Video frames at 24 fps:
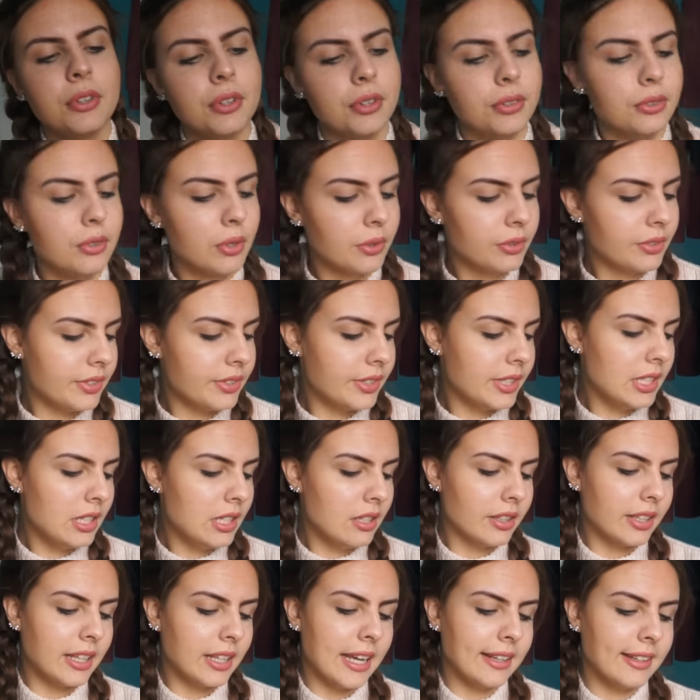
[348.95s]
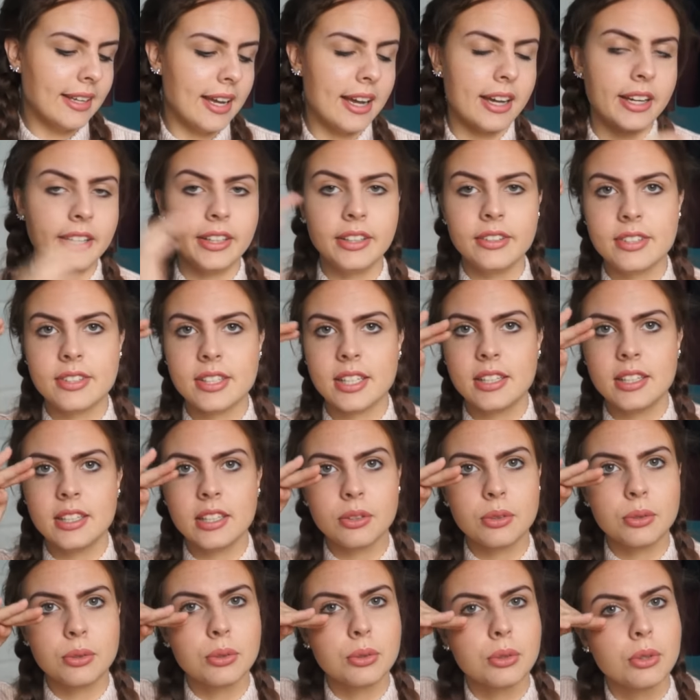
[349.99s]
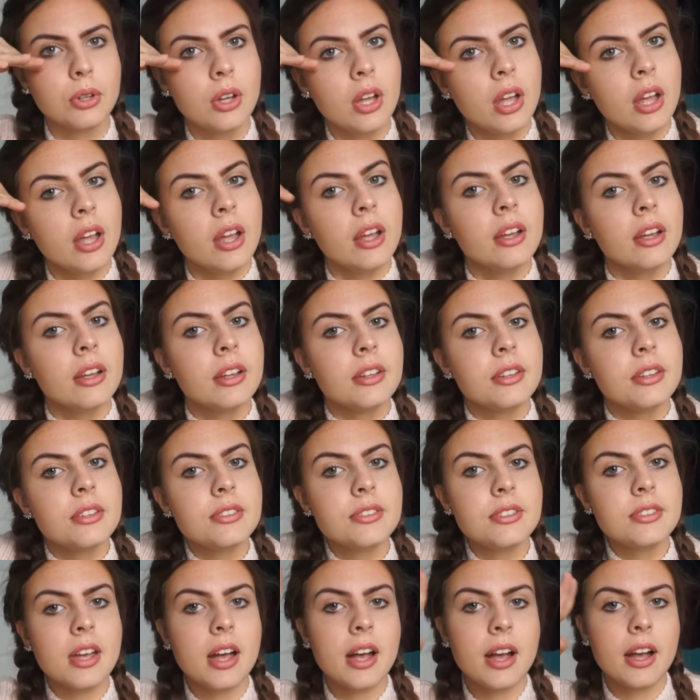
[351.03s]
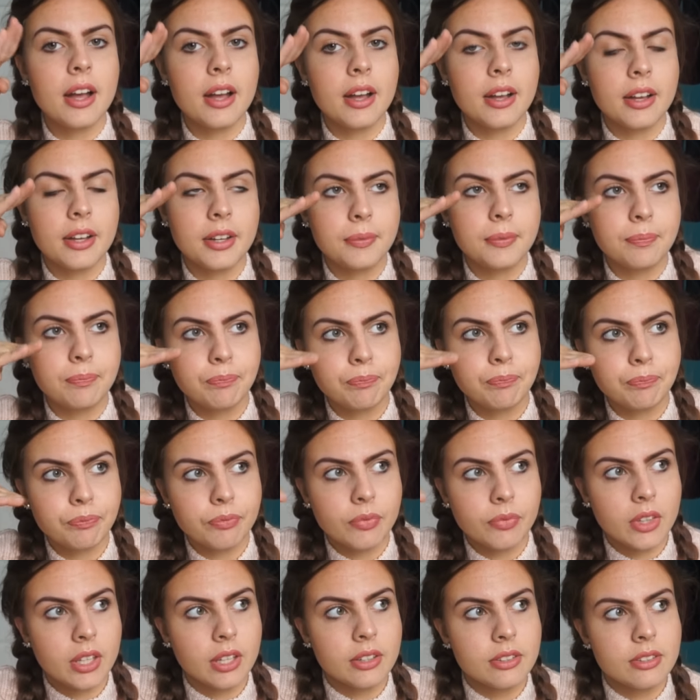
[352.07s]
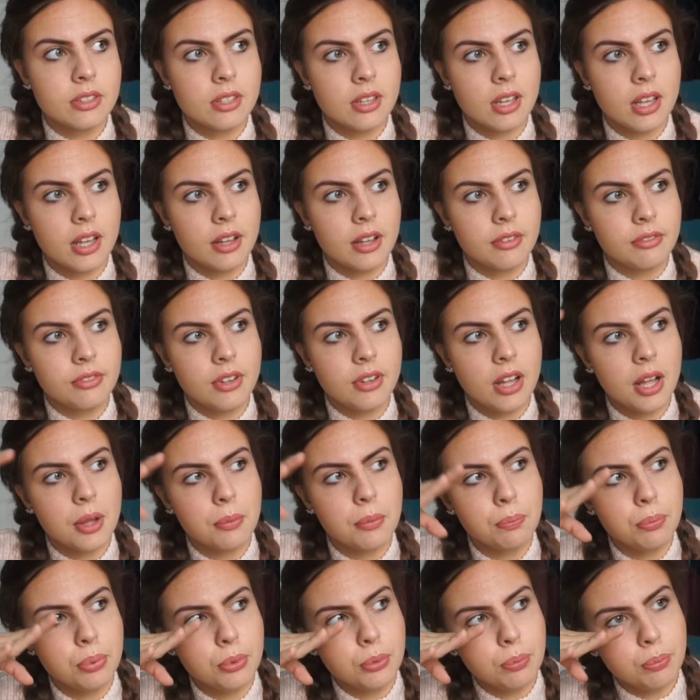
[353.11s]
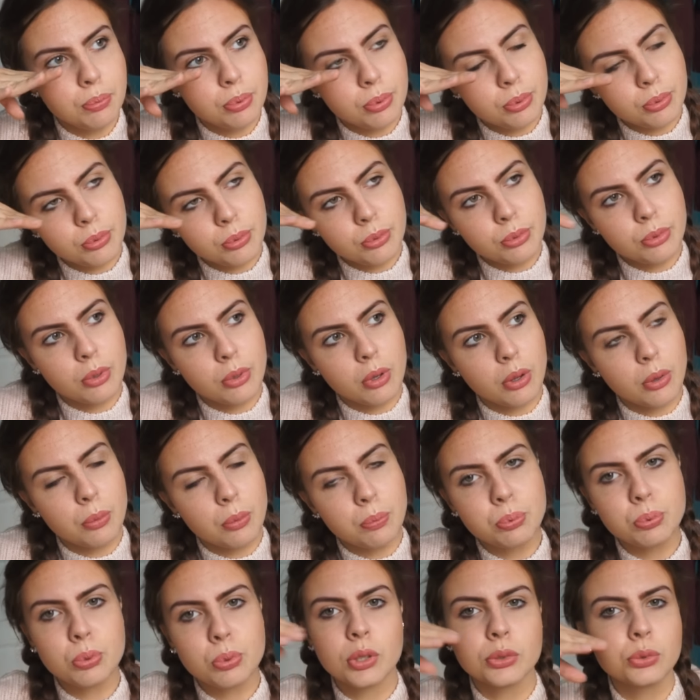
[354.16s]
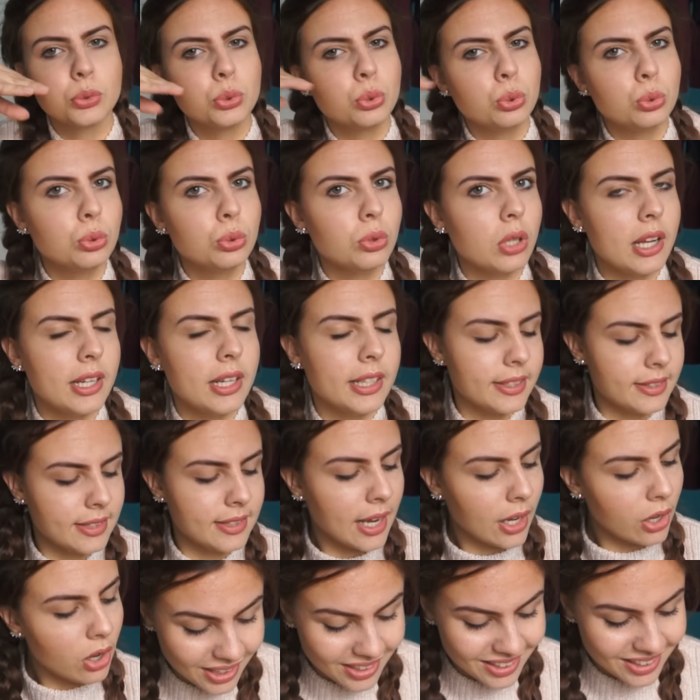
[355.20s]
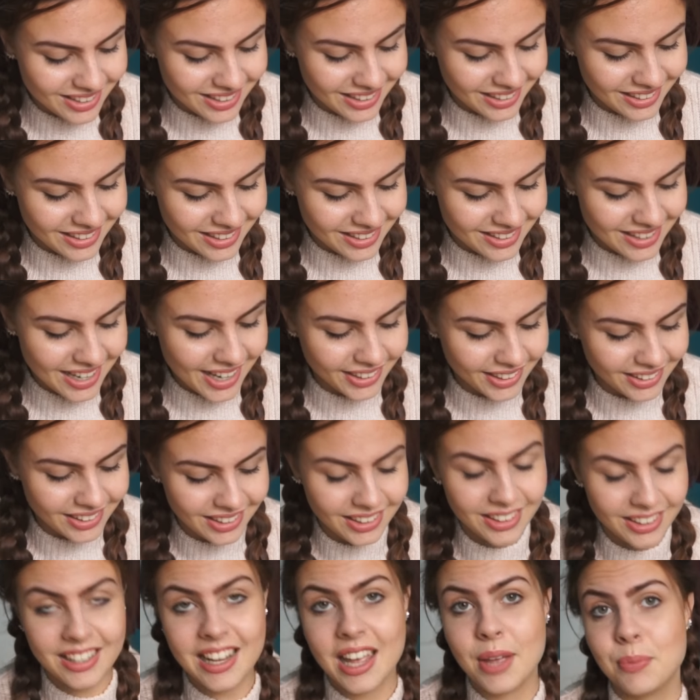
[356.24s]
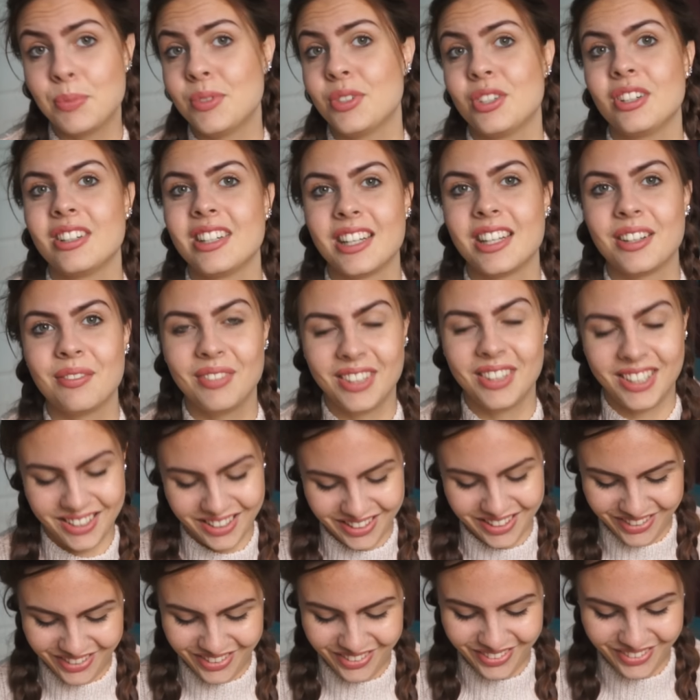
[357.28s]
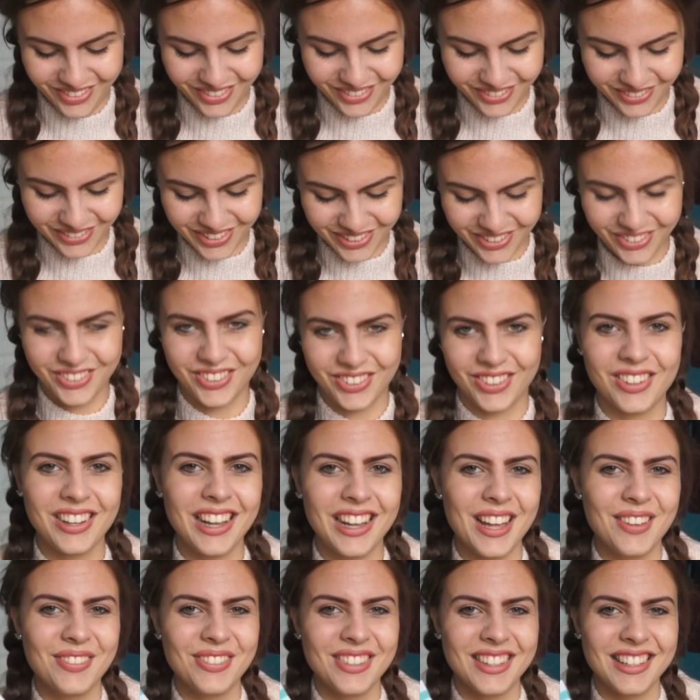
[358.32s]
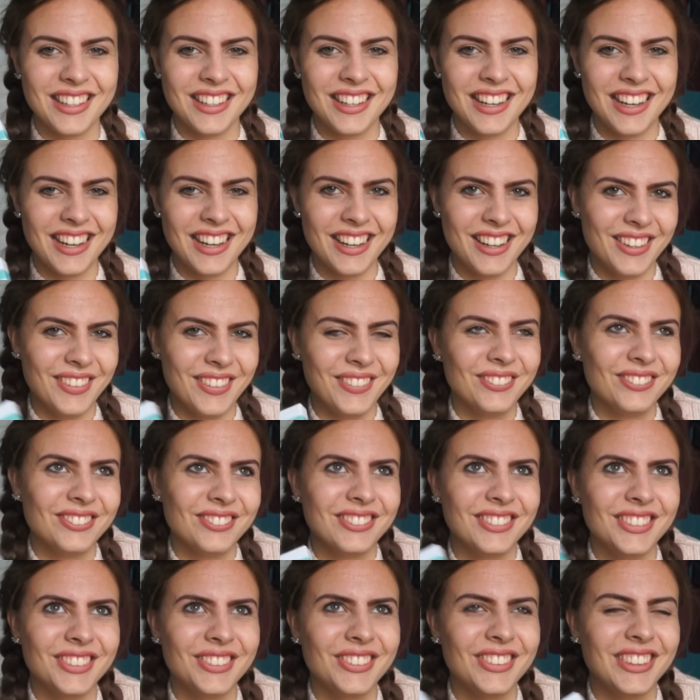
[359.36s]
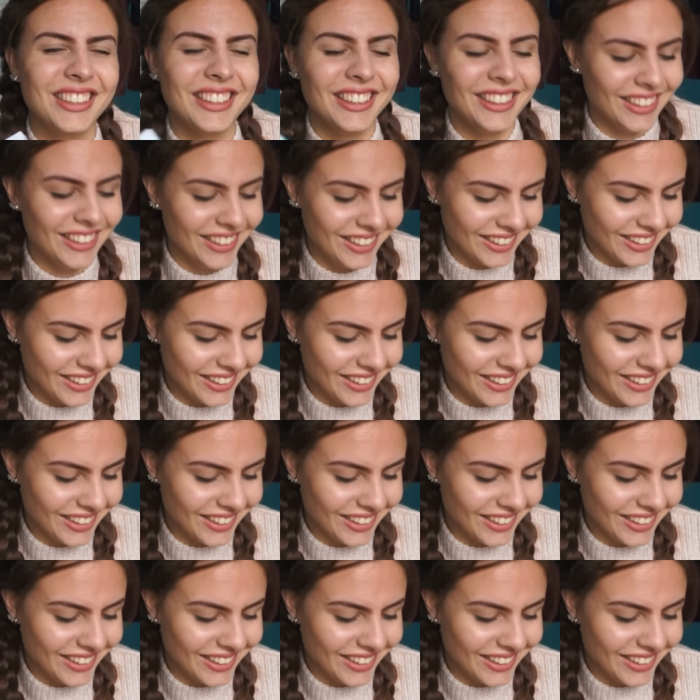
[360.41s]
Euh, dans style euh, Cat Eye, c'est-à-dire que ça, ça va un peu plus pointu à l'extérieur. C'est designed in Amsterdam et j'étais genre trop contente, genre Amsterdam, oui